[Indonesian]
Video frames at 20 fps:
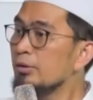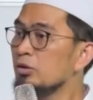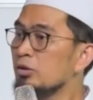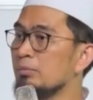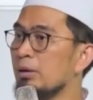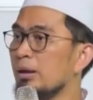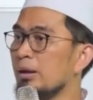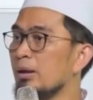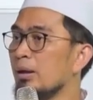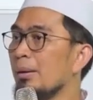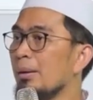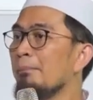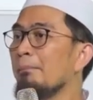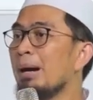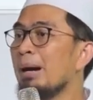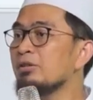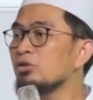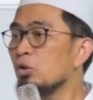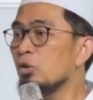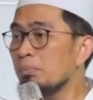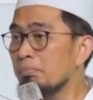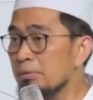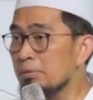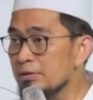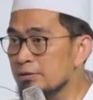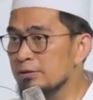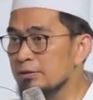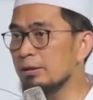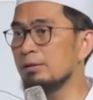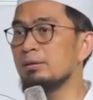Coba masuk
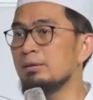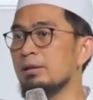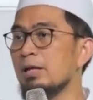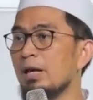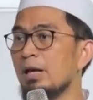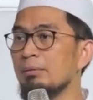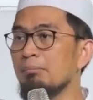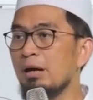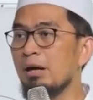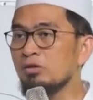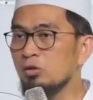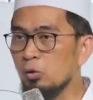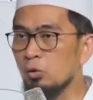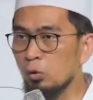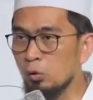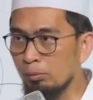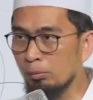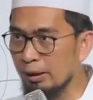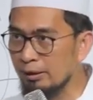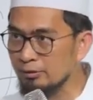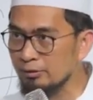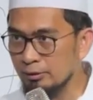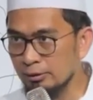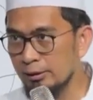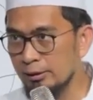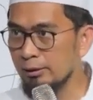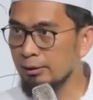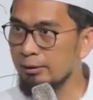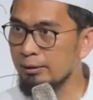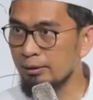masjid dengan masuk rumah
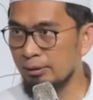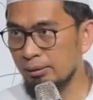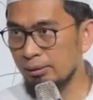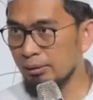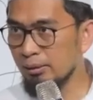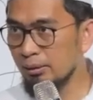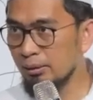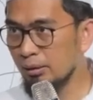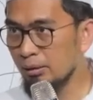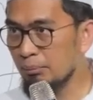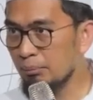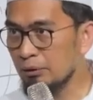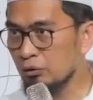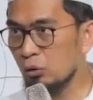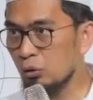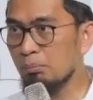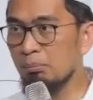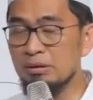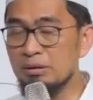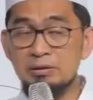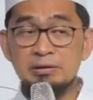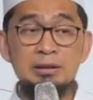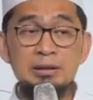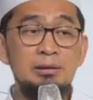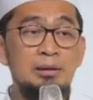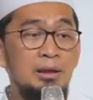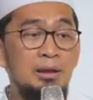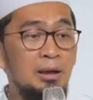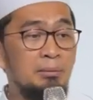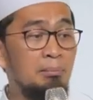sendiri, masuk
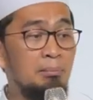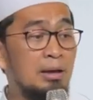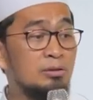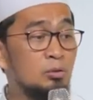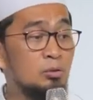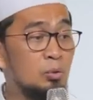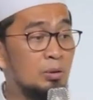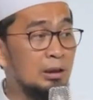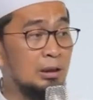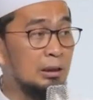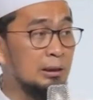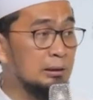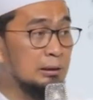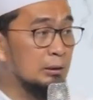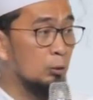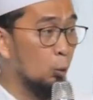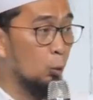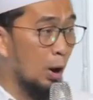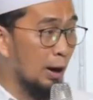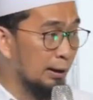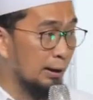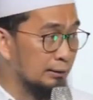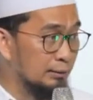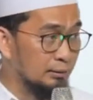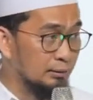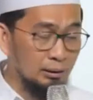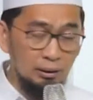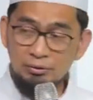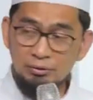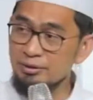masjid dengan masuk
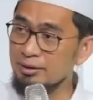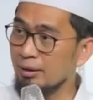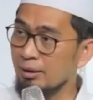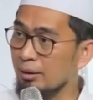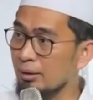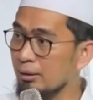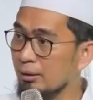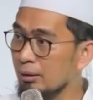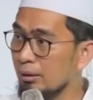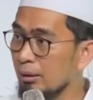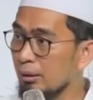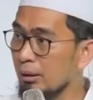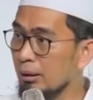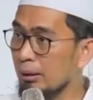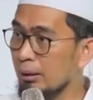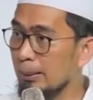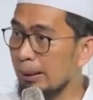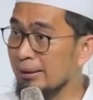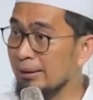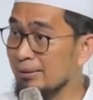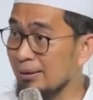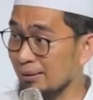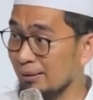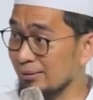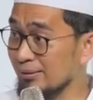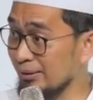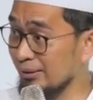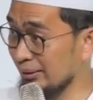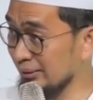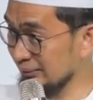ruangan kerja, lain
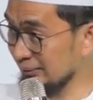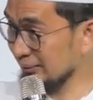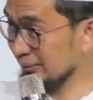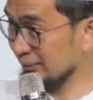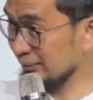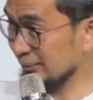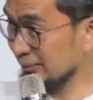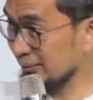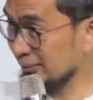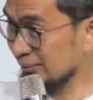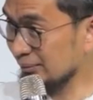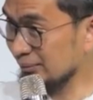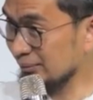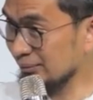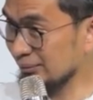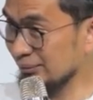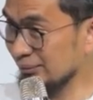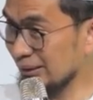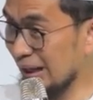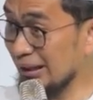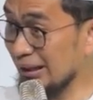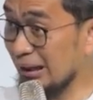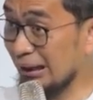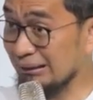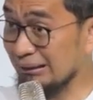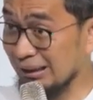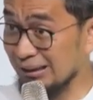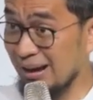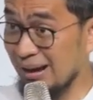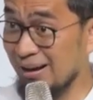gak rasanya? Ada
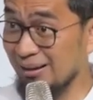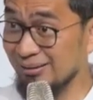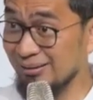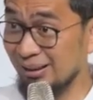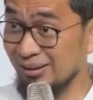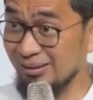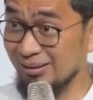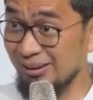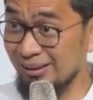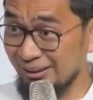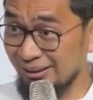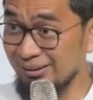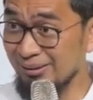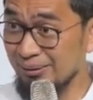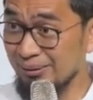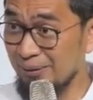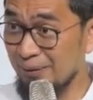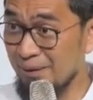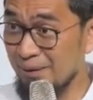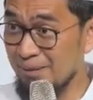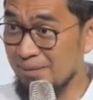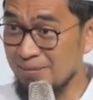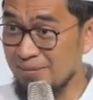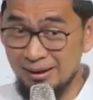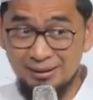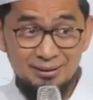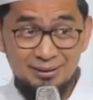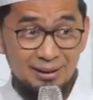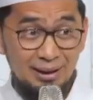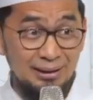ketenangan tersendiri kan? Ya
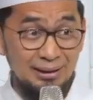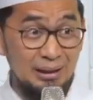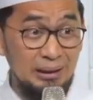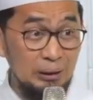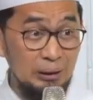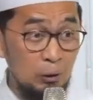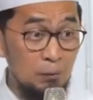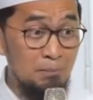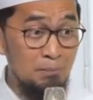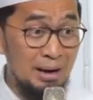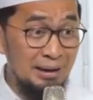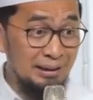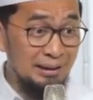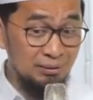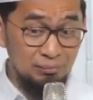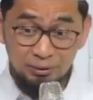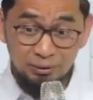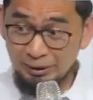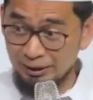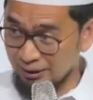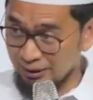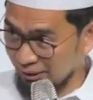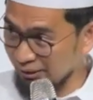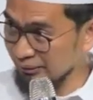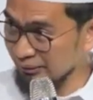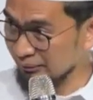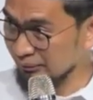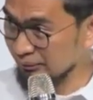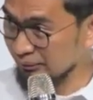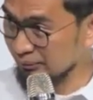kan? Ada gelombang yang berbeda
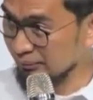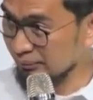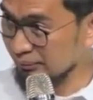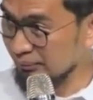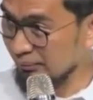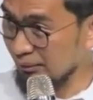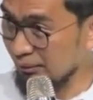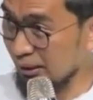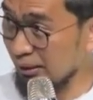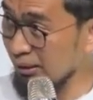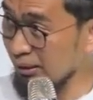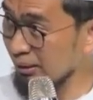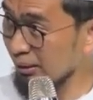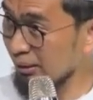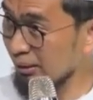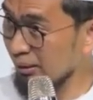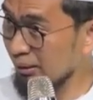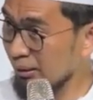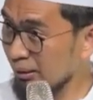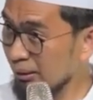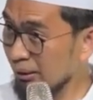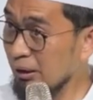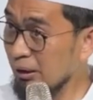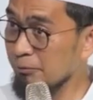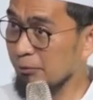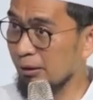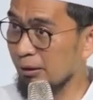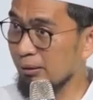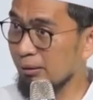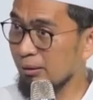ya? Ya?
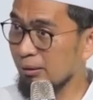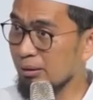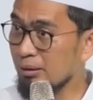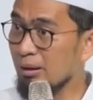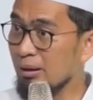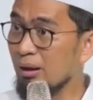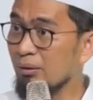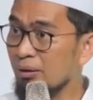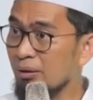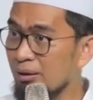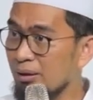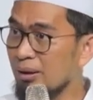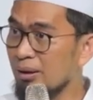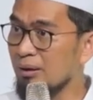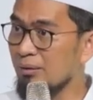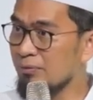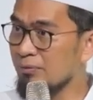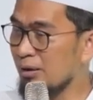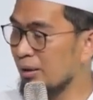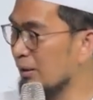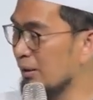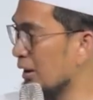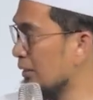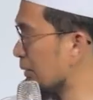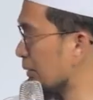Kenapa? Karena di dalamnya ada